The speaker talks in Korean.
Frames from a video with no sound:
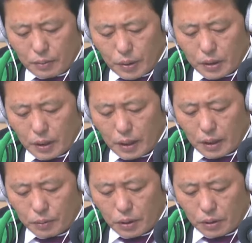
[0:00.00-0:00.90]
비싼
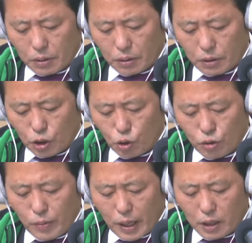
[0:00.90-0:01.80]
값 치러서 얻은
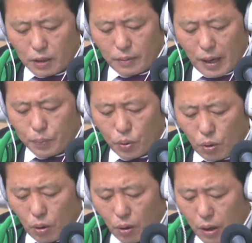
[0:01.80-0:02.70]
교훈인 만큼
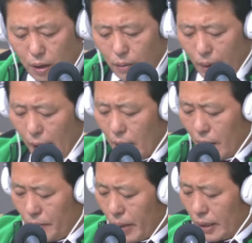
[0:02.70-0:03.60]
앞으로 말
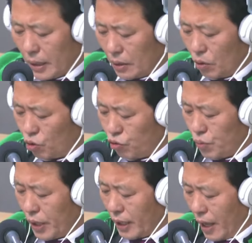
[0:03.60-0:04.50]
한마디에도
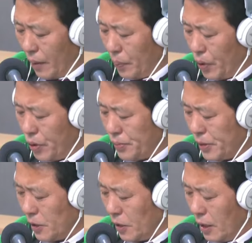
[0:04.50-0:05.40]
국민의
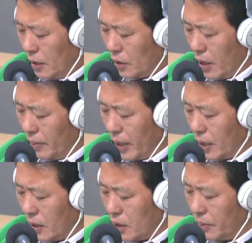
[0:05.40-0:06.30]
대표임을
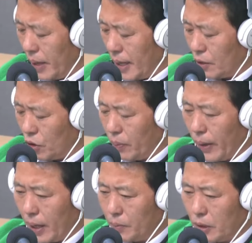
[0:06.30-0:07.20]
제발 잊지 말아주기
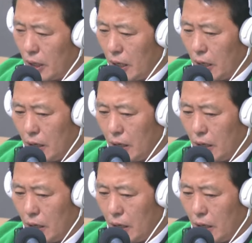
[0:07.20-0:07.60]
바랍니다.